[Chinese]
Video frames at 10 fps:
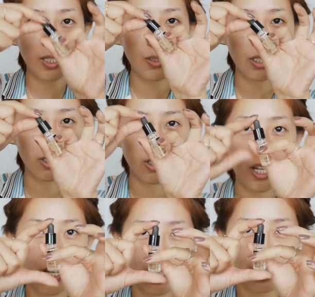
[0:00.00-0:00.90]
天用这个
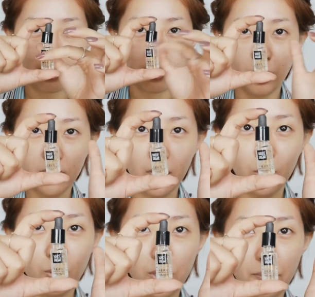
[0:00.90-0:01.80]
小小的妆前
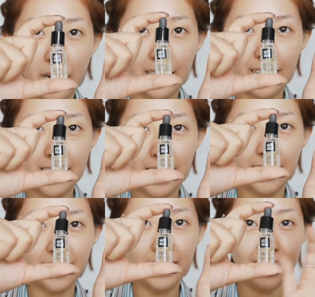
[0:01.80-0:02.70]
乳是玛丽黛佳
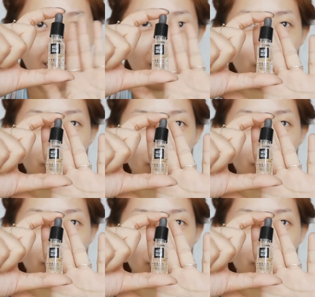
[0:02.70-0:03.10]
的，这